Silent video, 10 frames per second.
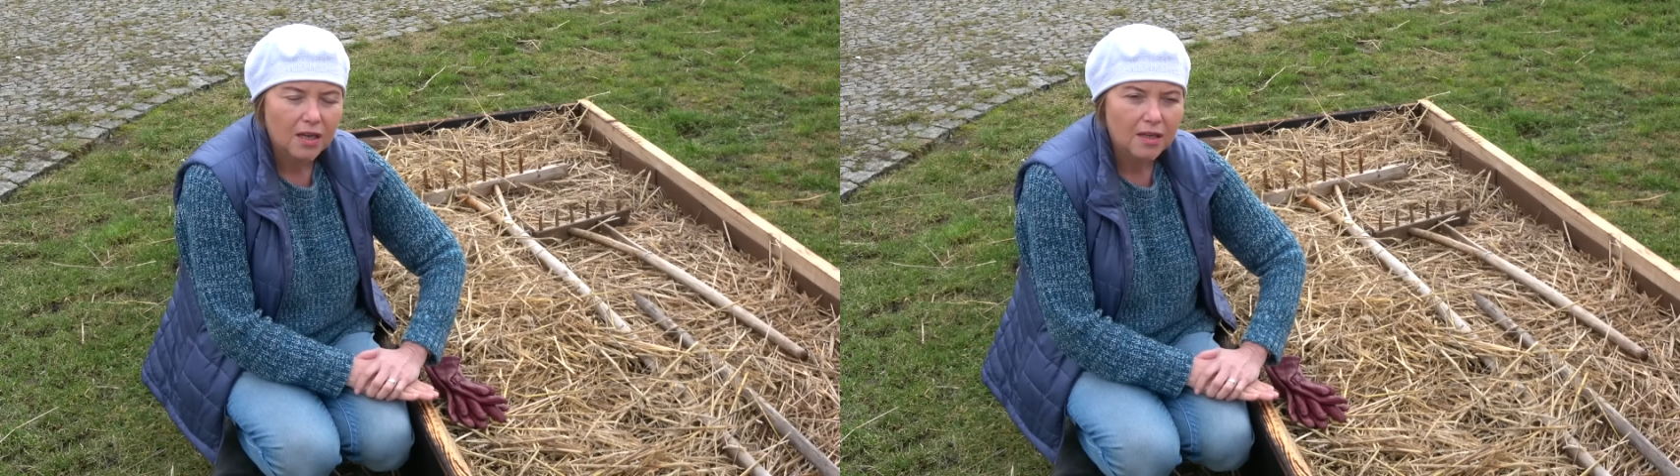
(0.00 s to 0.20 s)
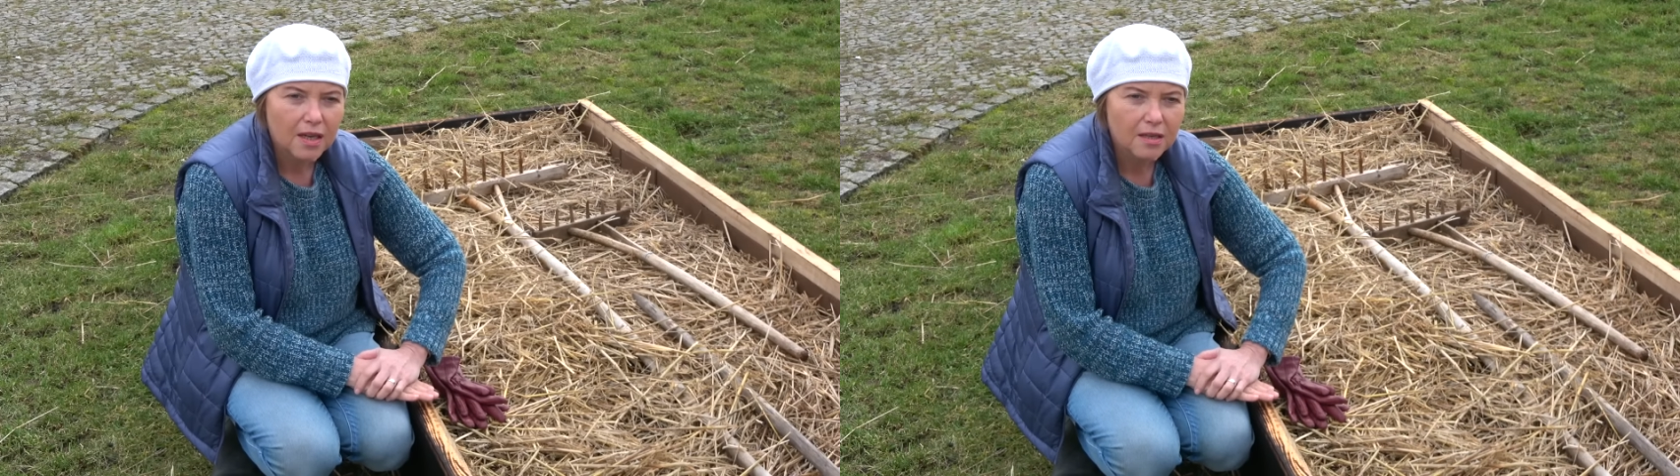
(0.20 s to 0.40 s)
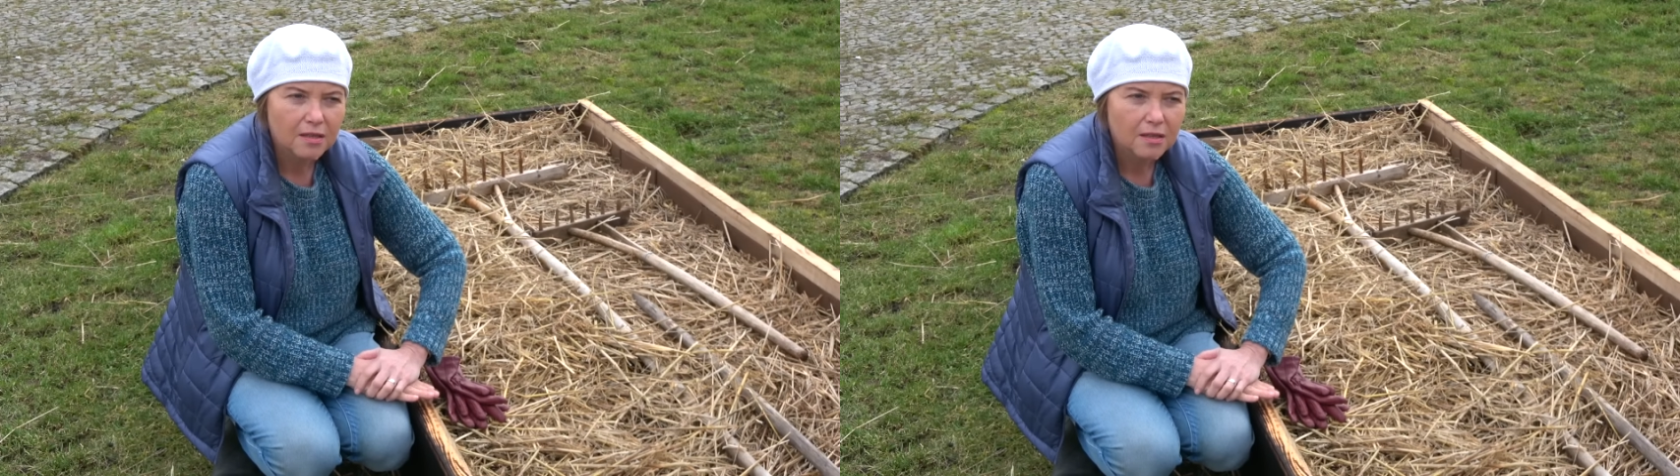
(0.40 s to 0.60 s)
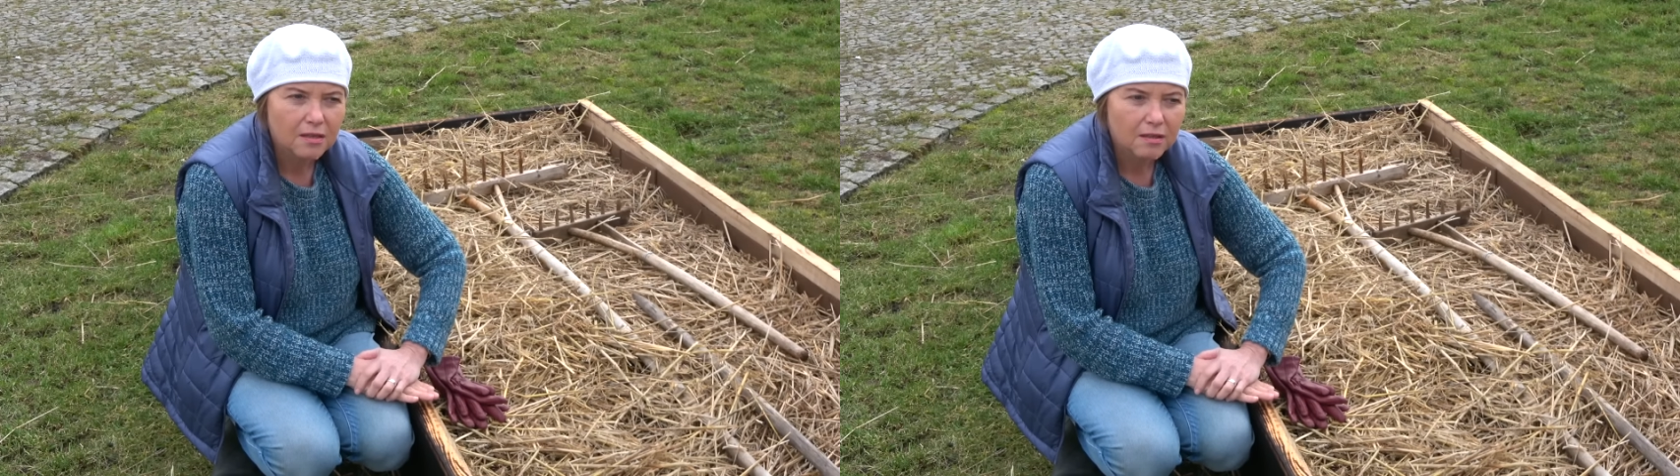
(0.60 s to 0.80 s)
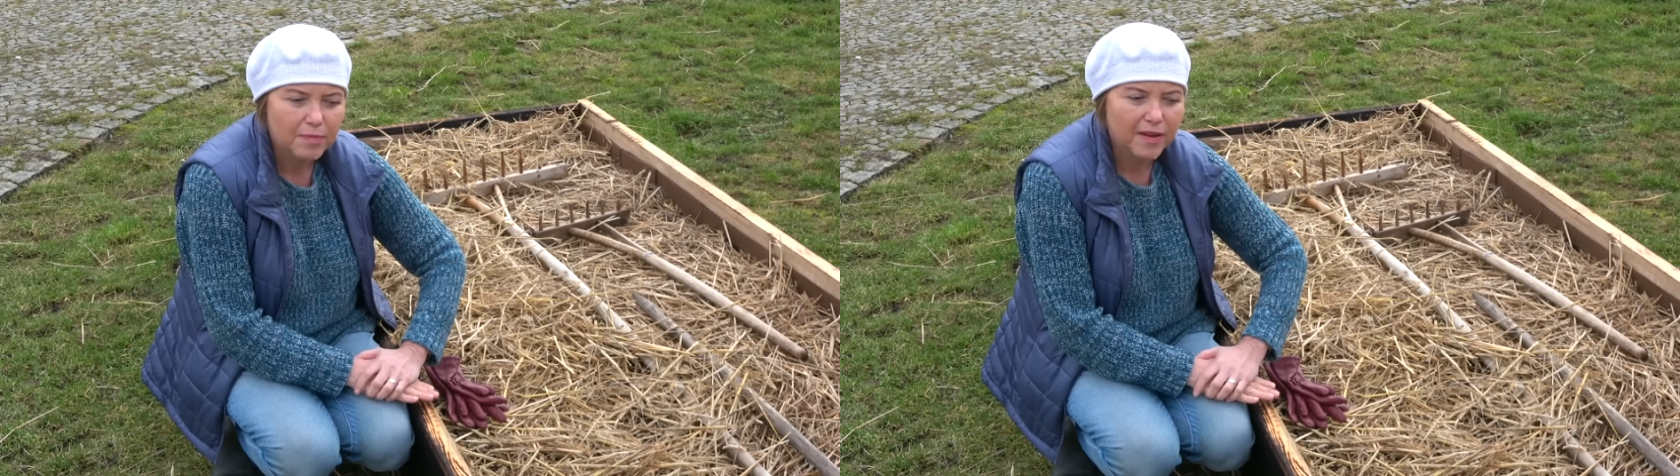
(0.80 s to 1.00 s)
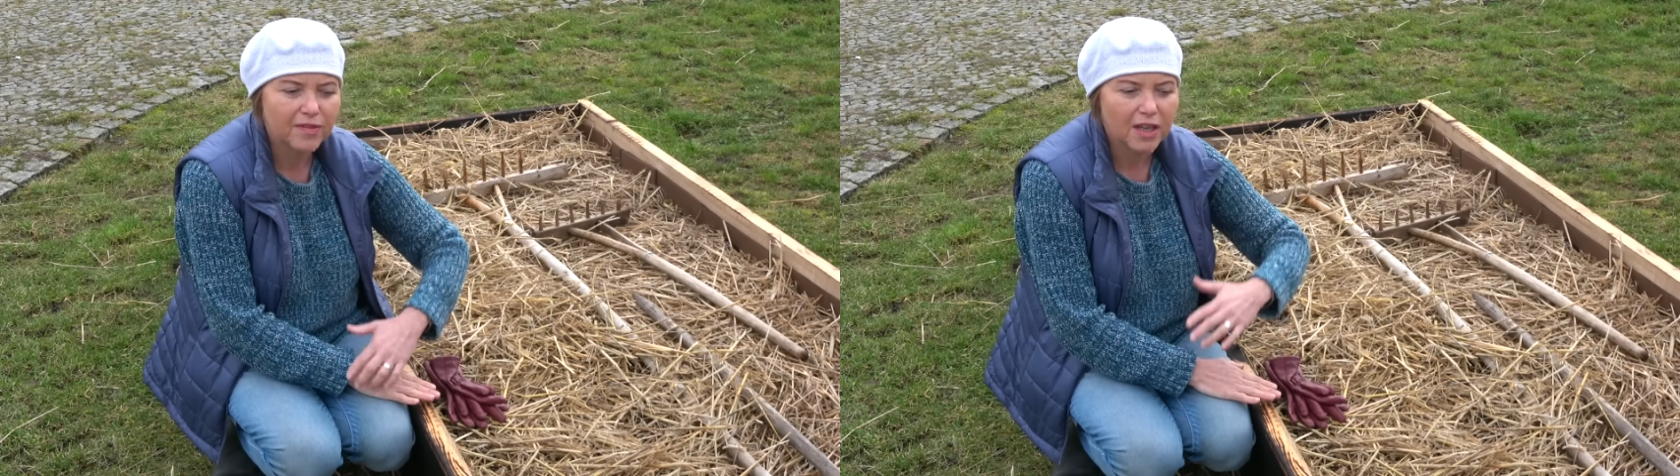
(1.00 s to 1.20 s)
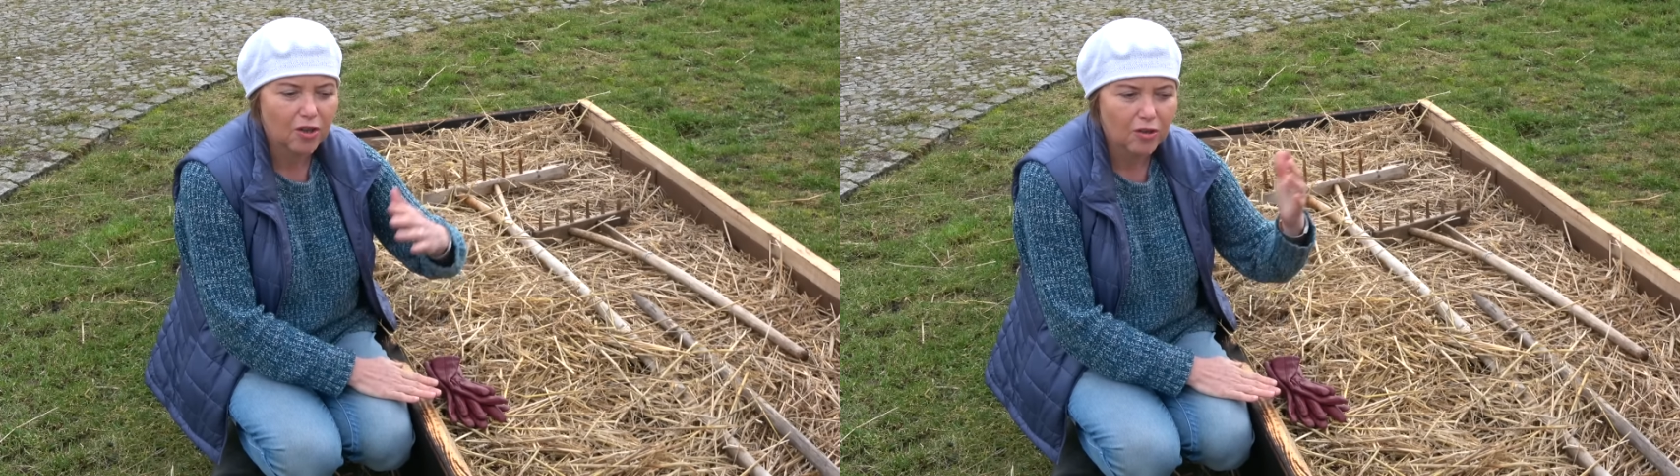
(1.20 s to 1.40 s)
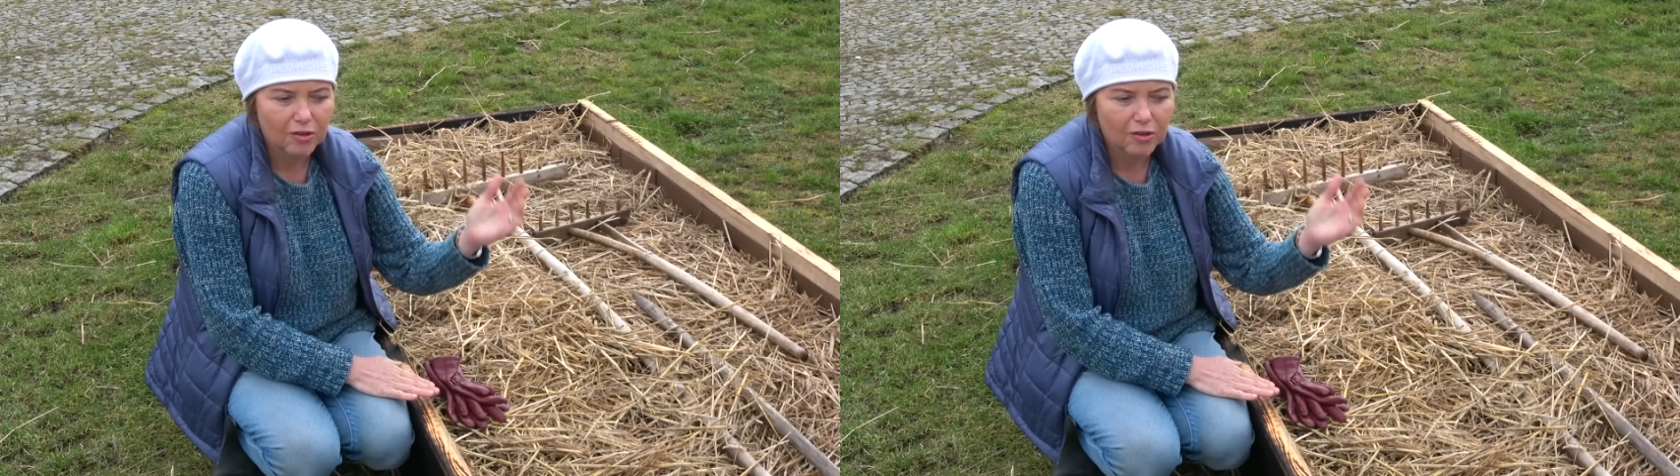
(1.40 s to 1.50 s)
jest pewnego